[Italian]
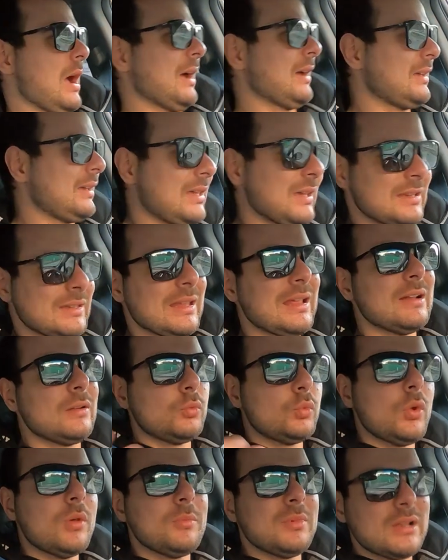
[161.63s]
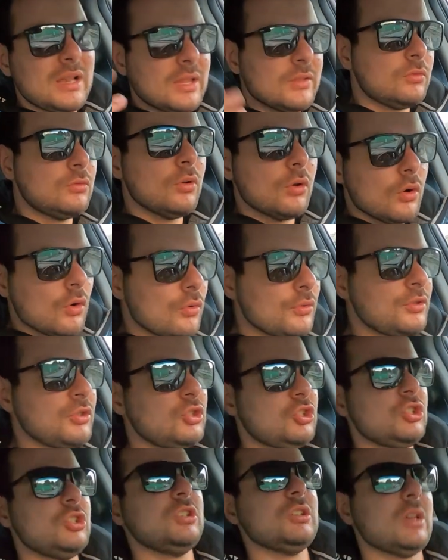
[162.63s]
anche nel
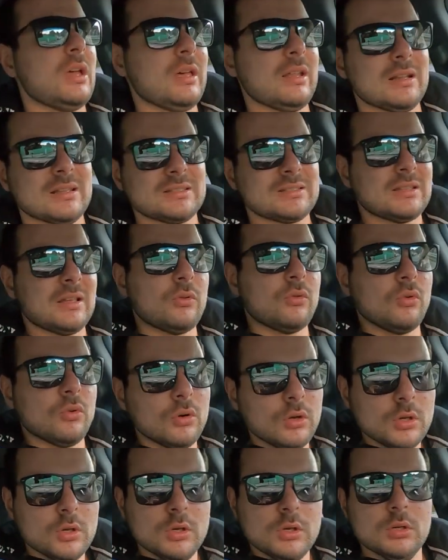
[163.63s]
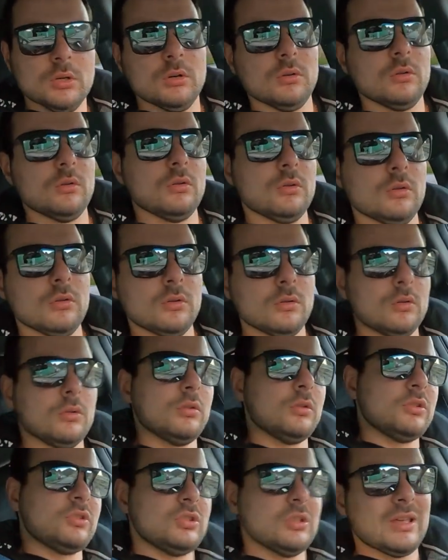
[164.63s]
2012 era, stato,
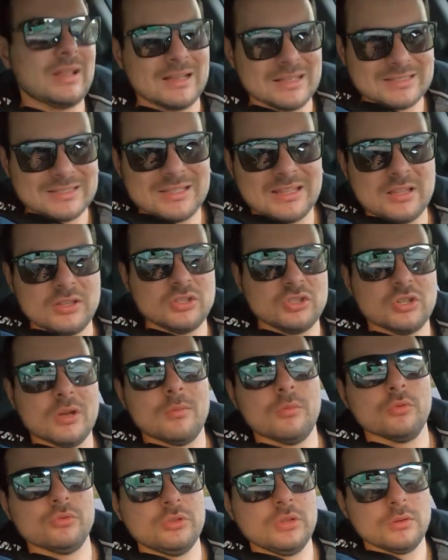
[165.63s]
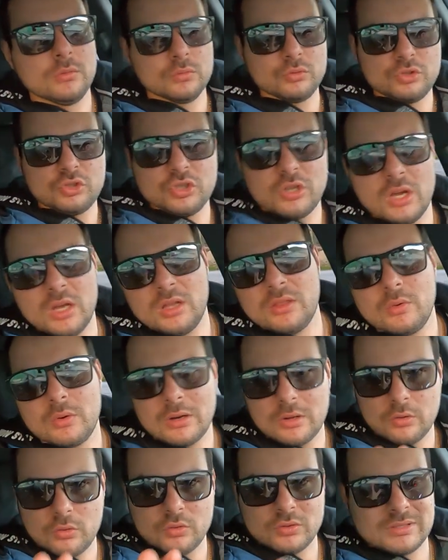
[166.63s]
uh, era stata diciamo, denunciata
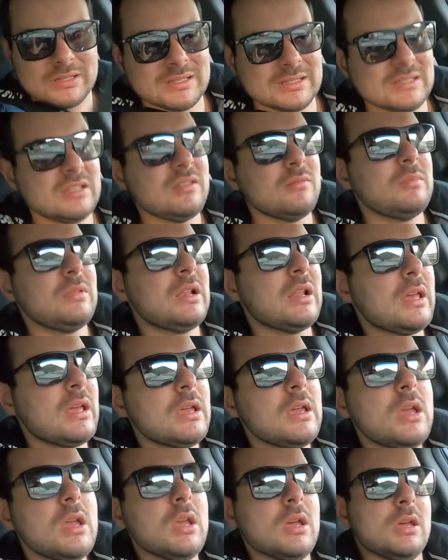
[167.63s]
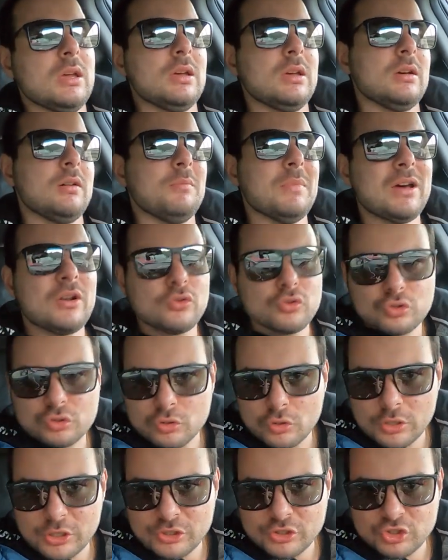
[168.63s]
una cosa simile eh, ma non
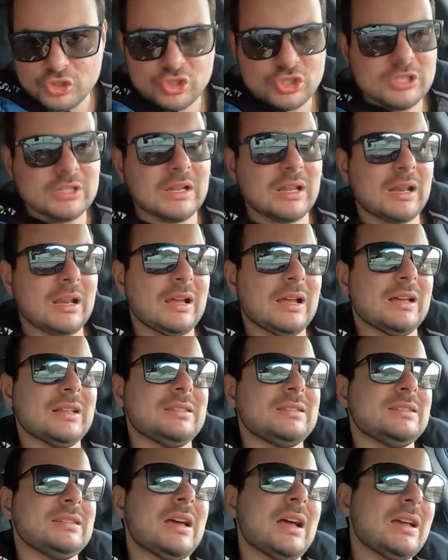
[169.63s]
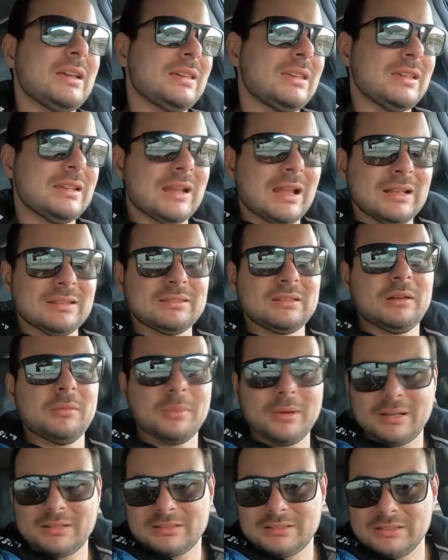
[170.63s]
solo in Cina ragazzi anche in altre
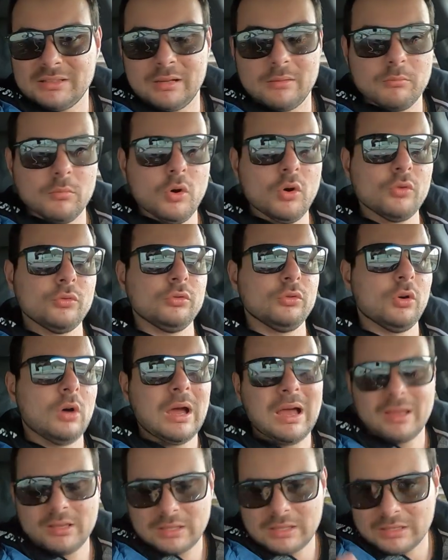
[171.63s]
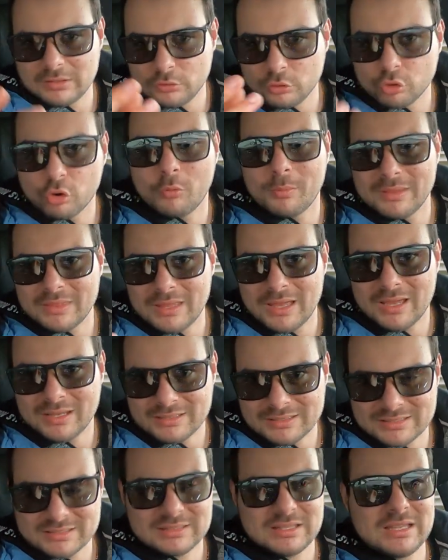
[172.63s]
parti del mondo anche i
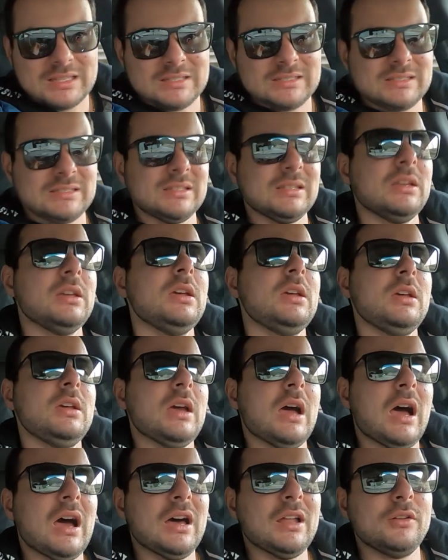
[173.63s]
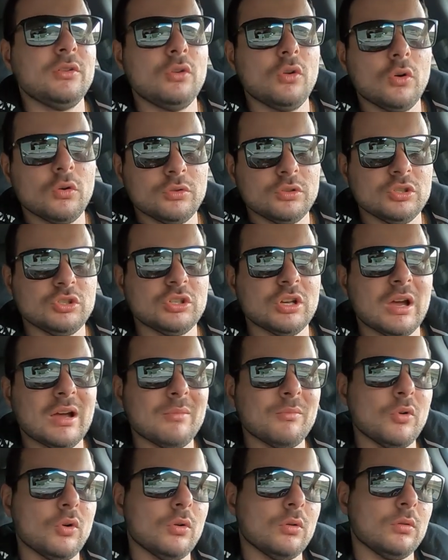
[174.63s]
dromedari stessi hanno
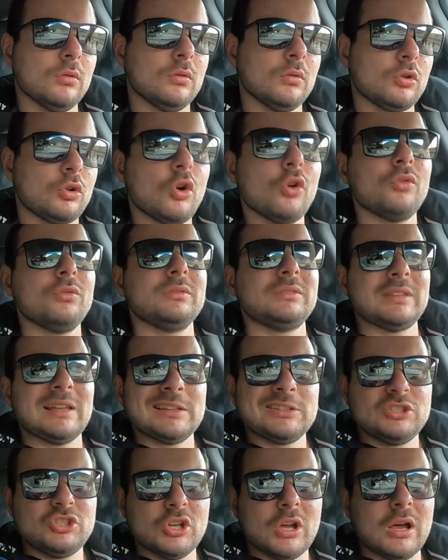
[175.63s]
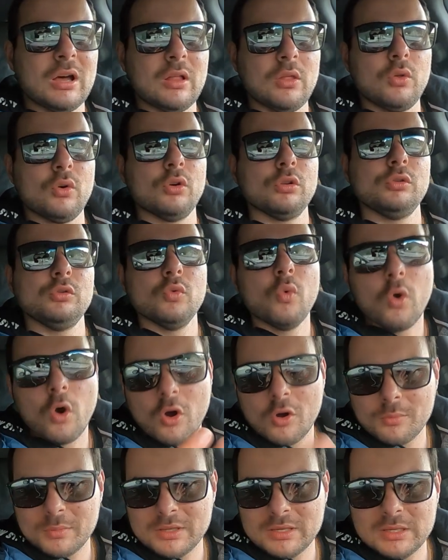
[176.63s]
diciamo, eh, contagiato gli
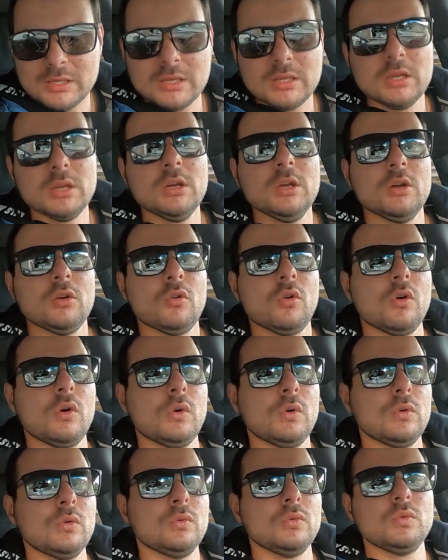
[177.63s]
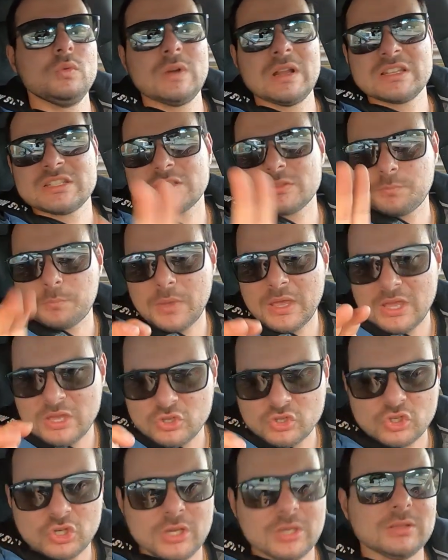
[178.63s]
uomini con una
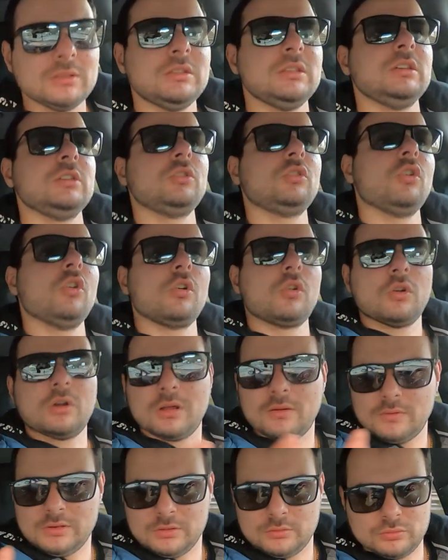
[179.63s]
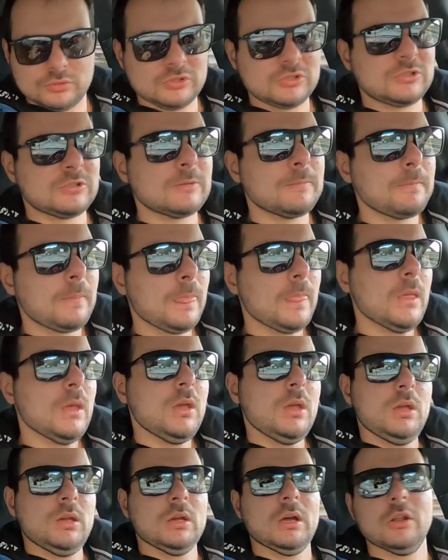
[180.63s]
specie di coronavirus
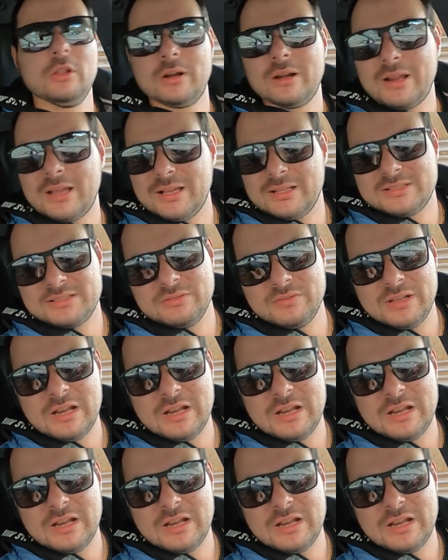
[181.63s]
allora ragazzi